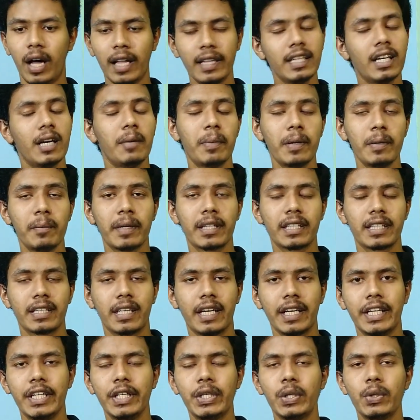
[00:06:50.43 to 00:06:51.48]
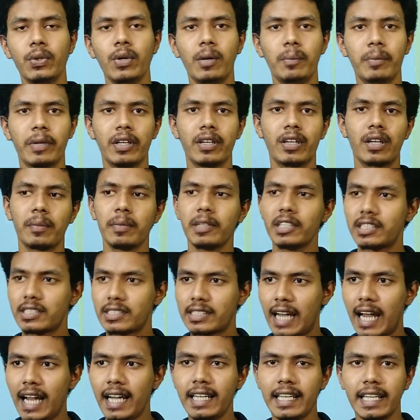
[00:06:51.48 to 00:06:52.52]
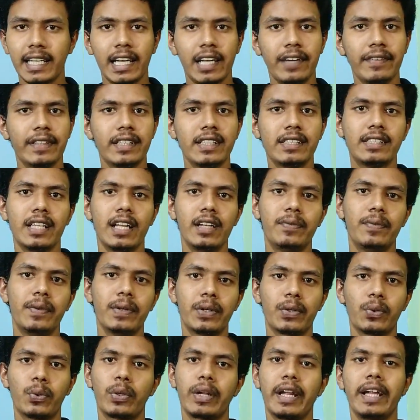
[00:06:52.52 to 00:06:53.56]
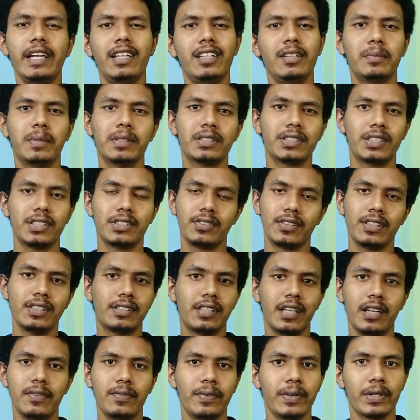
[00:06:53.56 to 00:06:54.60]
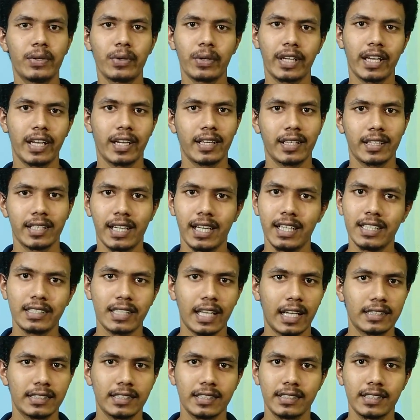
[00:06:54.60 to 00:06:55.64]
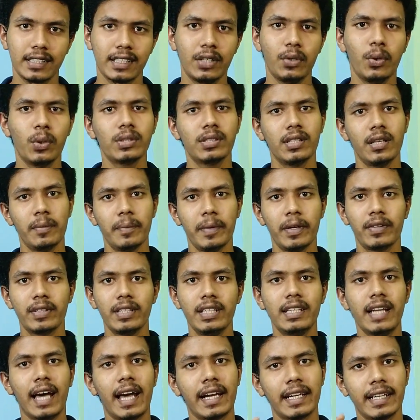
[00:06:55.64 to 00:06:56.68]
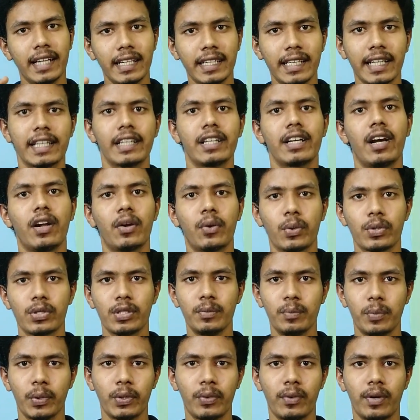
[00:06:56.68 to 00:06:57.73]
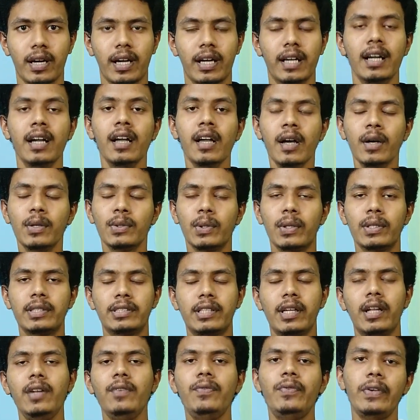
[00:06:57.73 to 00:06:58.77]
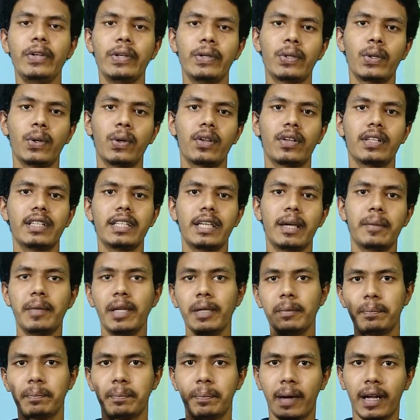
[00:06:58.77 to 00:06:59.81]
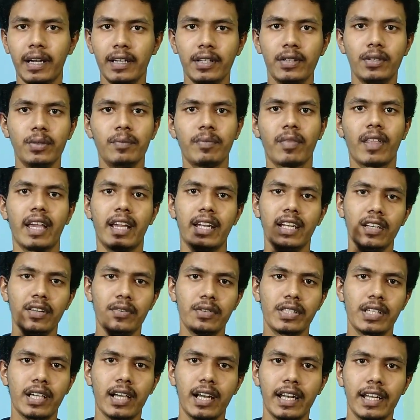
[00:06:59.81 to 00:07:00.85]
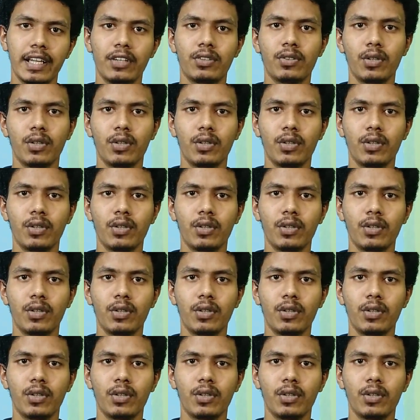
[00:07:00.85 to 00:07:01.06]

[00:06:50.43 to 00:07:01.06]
அதுக்கப்புறம் பார்த்தீங்கன்னா இன்டர்வியூ அப்படின்றப்ப ஸ்டார்டிங்லேயே வந்து செல்ஃப் இன்டர்வியூ ஒரு எயிட்டி பர்சன்டேஜ் வந்து செல்ஃப் இன்டர்வியூ கேட்கறதுக்கான சான்சஸ் இருக்கு ஒரு சில பேர் வந்து டேரக்டாக டெக்னிக்கல் கொஸ்டின் போயிடுவாங்க ஸோ செல்ஃப் இன்டர்வியூல வந்து எப்படி பண்ணணும் என்னென்ன விஷயங்கள்